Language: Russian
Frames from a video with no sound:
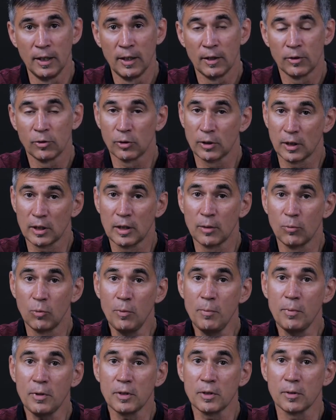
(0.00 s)
Но таким
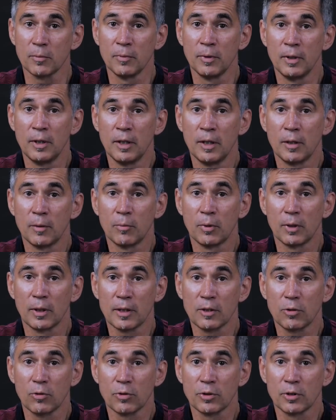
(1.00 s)
образом
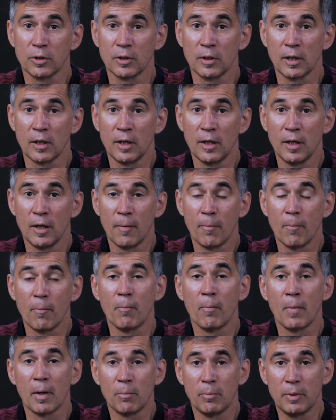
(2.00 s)
была создана
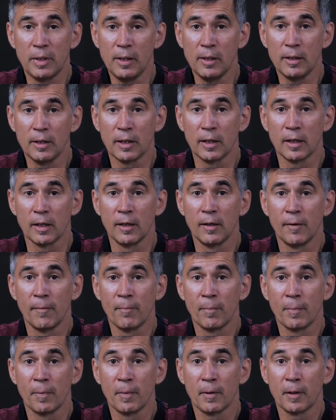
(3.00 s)
мобильная
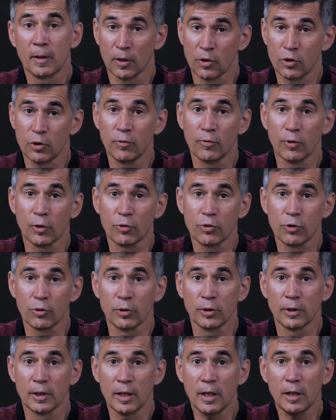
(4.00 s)
хорошо
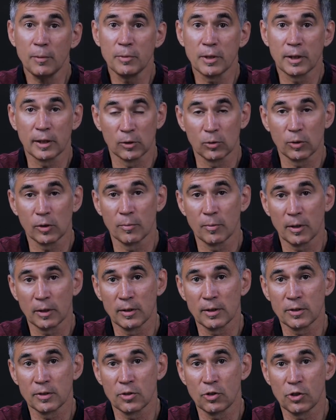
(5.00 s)
вооруженная армия, которая
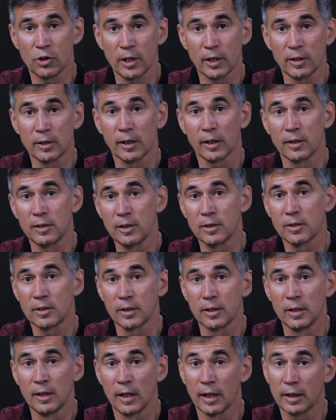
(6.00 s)
могла защищать
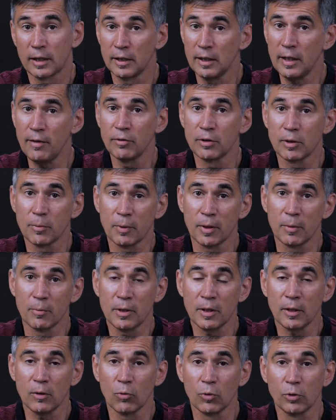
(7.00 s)
границы Окинавы,
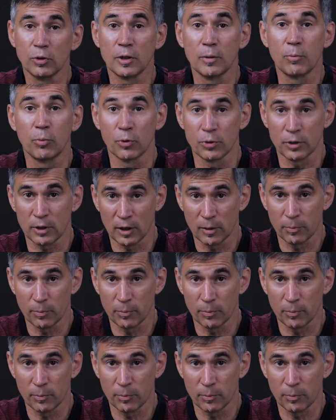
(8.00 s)
например, от японских